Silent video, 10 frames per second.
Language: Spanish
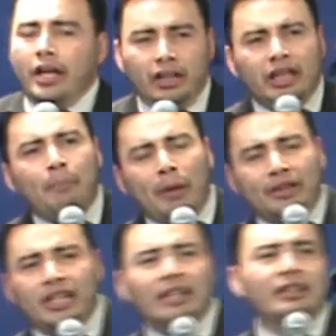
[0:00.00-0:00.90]

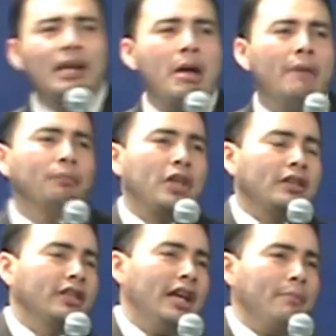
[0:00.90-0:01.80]
independientemente
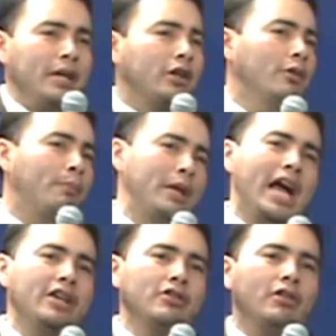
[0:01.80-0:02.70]
si es mi
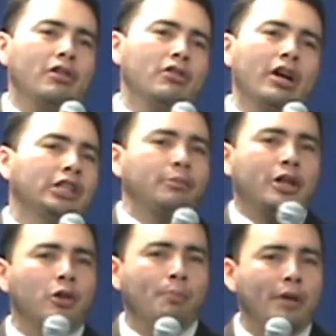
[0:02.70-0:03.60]
cumpleaños o no es
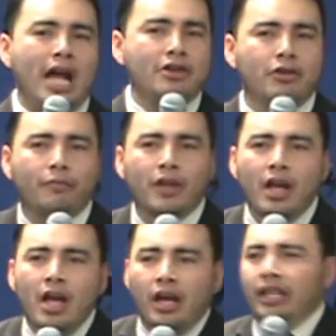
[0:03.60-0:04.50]
mi cumpleaños,
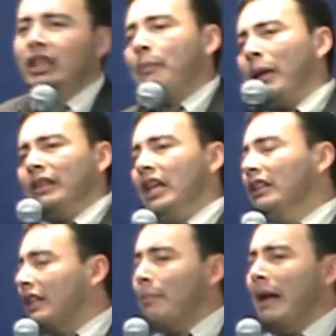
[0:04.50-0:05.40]

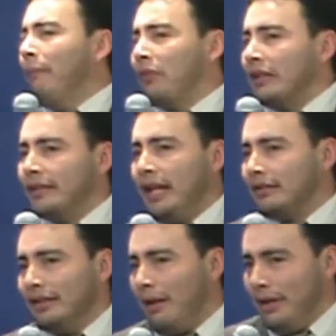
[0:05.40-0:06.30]
independientemente si
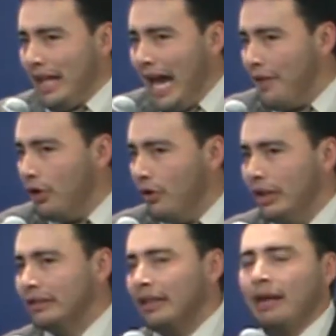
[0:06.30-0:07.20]
es Navidad o
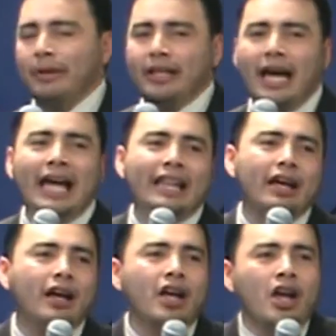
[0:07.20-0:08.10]
no es
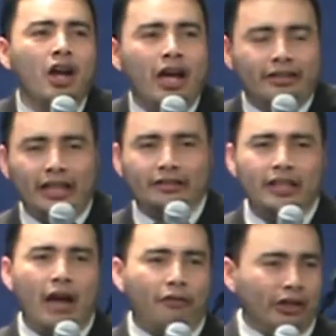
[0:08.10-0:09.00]
Navidad, si es
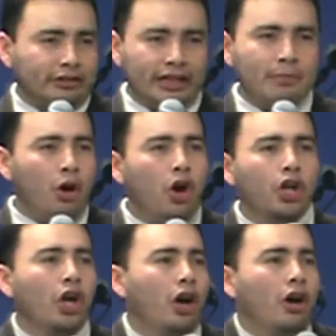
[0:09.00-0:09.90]
día festivo
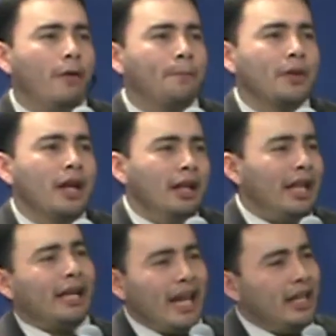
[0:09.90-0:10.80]
o no.
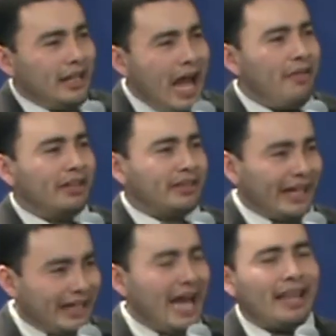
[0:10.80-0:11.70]
La realidad es
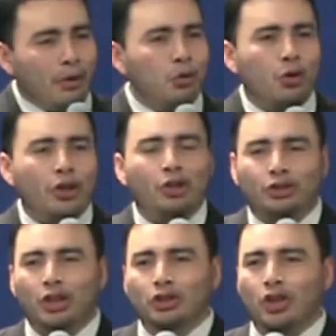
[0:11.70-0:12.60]
que cada uno de
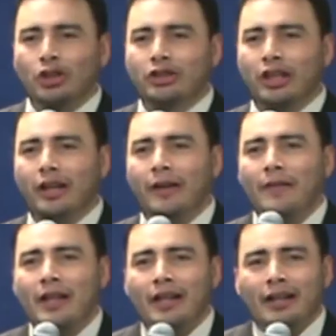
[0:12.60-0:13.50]
nosotros eh,
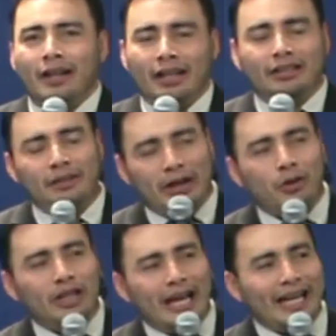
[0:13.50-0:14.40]
recibe
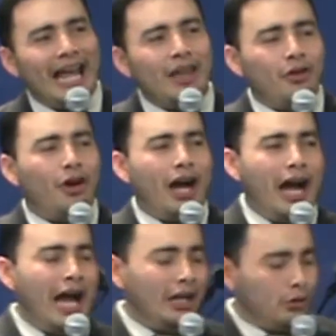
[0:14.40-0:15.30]
con agrado
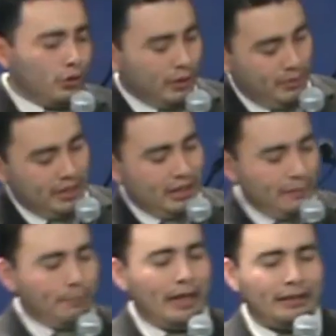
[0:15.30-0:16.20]
algo que viene
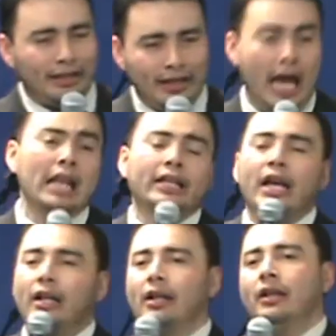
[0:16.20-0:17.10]
de parte de
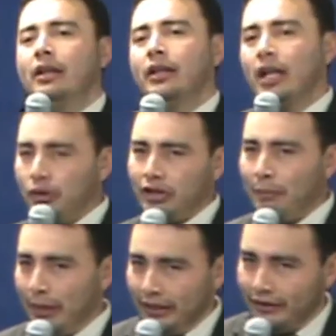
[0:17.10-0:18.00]
alguien que nos
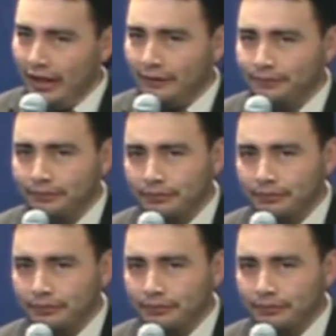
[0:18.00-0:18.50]
aprecia.